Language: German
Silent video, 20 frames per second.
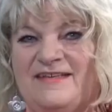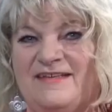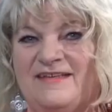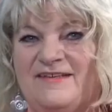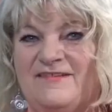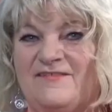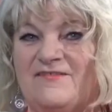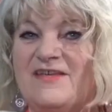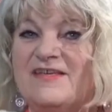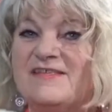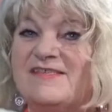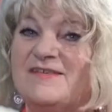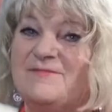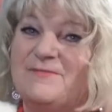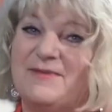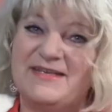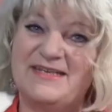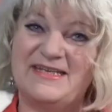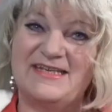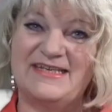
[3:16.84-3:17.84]
Wir sind
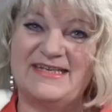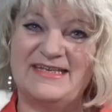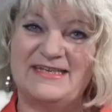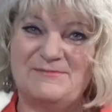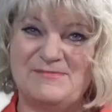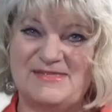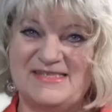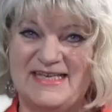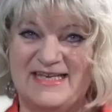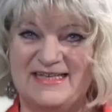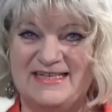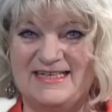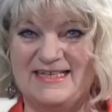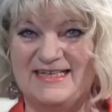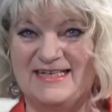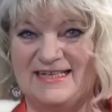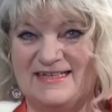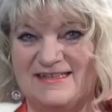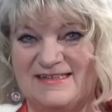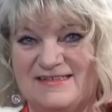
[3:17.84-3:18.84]
bei den Krebsen
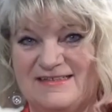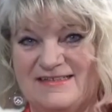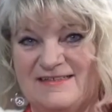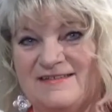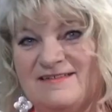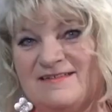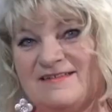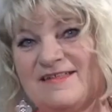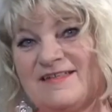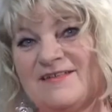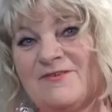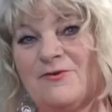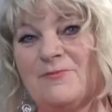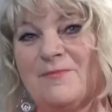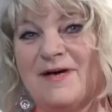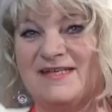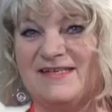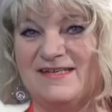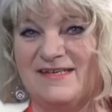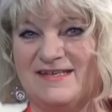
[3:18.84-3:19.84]
angelangt, die
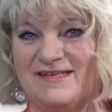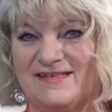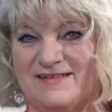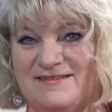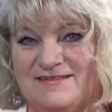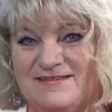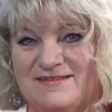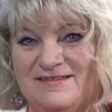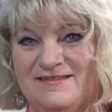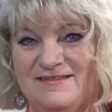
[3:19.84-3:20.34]
Romantiker.